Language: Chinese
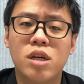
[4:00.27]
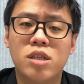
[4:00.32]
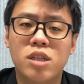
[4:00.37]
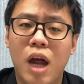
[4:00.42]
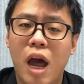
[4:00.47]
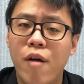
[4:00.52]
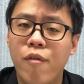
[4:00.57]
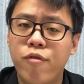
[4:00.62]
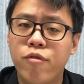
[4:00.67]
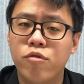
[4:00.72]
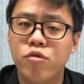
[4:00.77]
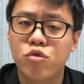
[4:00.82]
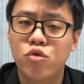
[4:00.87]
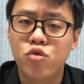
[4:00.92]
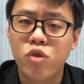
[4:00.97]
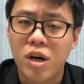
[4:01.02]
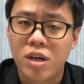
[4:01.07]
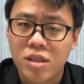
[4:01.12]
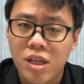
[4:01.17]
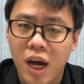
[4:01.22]
财富
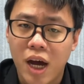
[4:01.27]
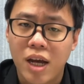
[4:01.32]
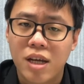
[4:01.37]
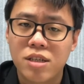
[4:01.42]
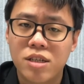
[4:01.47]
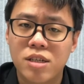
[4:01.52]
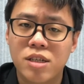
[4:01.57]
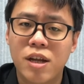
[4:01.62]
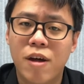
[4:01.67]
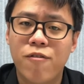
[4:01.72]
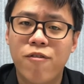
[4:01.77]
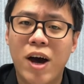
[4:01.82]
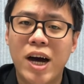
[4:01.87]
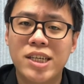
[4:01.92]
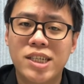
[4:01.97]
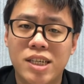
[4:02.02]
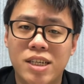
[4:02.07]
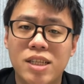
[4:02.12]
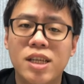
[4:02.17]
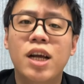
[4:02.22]
状态正在发
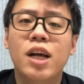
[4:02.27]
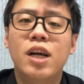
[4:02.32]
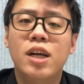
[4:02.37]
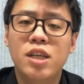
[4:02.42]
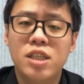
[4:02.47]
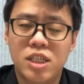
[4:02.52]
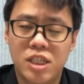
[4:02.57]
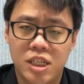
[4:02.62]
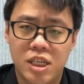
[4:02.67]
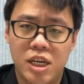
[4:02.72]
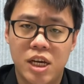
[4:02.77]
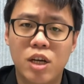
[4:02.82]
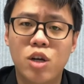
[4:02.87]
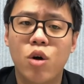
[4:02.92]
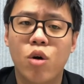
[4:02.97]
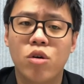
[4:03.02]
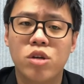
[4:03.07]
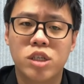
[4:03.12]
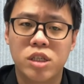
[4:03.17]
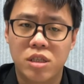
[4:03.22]
生结
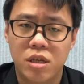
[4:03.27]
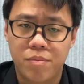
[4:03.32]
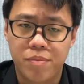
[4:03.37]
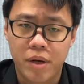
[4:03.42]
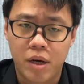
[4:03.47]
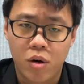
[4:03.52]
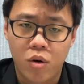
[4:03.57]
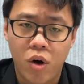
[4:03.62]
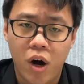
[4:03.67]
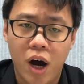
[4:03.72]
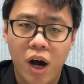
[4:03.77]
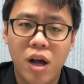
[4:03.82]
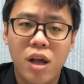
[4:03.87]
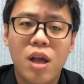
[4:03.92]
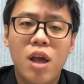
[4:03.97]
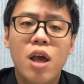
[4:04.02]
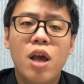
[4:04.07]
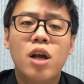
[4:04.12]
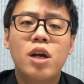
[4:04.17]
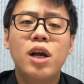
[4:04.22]
构性的变化。
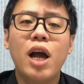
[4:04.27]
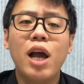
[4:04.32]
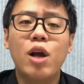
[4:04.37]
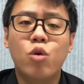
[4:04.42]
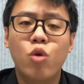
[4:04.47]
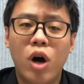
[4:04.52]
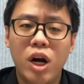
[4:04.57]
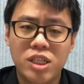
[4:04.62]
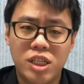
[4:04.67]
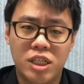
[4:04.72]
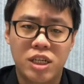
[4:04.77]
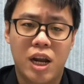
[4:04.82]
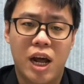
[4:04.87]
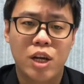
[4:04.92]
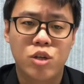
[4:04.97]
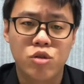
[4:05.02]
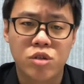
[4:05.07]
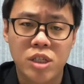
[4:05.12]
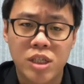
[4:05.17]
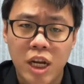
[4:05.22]
概括起来，
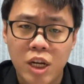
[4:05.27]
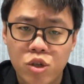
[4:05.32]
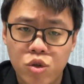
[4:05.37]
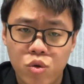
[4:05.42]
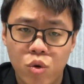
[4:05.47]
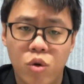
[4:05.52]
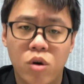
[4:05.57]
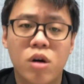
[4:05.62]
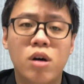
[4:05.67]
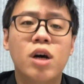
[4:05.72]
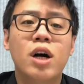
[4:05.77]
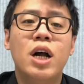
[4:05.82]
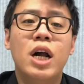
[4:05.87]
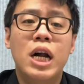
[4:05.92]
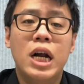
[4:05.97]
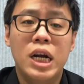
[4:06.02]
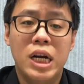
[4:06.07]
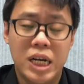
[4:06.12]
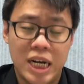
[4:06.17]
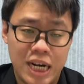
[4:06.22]
就是在说，
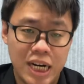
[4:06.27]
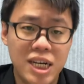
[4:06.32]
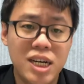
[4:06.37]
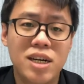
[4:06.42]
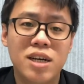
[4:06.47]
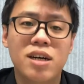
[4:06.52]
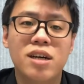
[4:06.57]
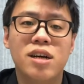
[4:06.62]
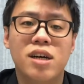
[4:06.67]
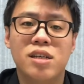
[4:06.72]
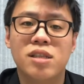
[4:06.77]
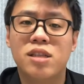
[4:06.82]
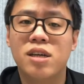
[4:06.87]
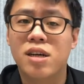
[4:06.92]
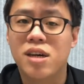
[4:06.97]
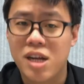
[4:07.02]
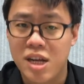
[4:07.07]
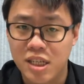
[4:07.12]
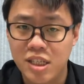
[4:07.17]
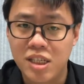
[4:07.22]
人和人的
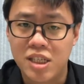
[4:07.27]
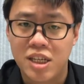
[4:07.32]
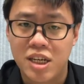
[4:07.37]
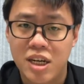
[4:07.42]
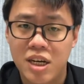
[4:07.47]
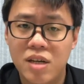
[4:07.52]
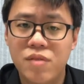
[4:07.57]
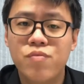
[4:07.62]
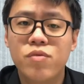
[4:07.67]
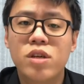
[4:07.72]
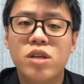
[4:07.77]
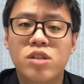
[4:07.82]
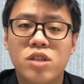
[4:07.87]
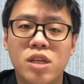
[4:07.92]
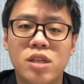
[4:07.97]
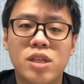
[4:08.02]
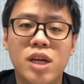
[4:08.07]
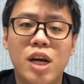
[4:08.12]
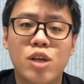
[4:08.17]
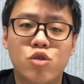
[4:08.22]
连接
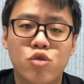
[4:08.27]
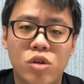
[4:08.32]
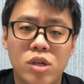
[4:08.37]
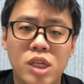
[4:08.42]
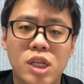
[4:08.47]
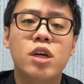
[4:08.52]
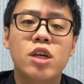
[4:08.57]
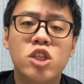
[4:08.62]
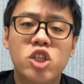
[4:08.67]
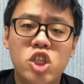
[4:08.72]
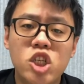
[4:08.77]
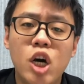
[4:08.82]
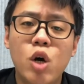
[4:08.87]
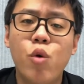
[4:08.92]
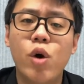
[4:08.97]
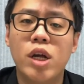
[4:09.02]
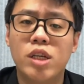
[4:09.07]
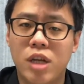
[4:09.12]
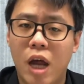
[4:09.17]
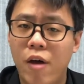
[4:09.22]
正在决定社
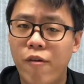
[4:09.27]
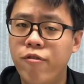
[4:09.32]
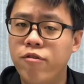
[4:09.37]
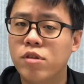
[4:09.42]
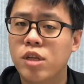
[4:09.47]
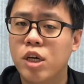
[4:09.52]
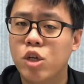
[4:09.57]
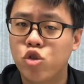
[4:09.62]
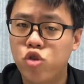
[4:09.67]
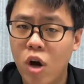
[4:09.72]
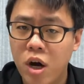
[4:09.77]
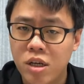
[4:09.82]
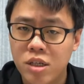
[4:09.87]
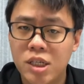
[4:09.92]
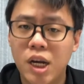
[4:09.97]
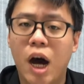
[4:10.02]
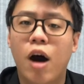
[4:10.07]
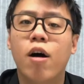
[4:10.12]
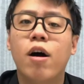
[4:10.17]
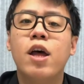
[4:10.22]
会财富的创
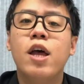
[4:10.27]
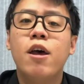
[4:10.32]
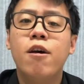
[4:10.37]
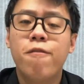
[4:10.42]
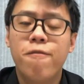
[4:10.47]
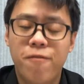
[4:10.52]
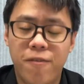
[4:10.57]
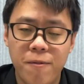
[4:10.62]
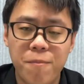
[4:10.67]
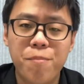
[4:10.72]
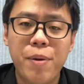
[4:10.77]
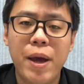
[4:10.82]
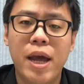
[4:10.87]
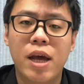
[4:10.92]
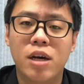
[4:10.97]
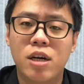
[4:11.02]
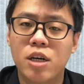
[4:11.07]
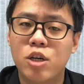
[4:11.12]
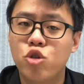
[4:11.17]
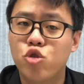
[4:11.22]
造、分配
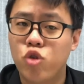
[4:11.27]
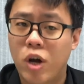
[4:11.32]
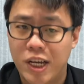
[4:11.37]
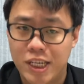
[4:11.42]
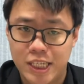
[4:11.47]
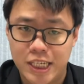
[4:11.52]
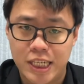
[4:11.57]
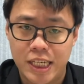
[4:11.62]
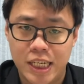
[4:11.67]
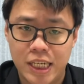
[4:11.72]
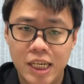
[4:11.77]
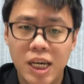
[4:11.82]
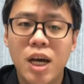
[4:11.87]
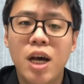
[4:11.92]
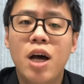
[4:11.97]
和转移。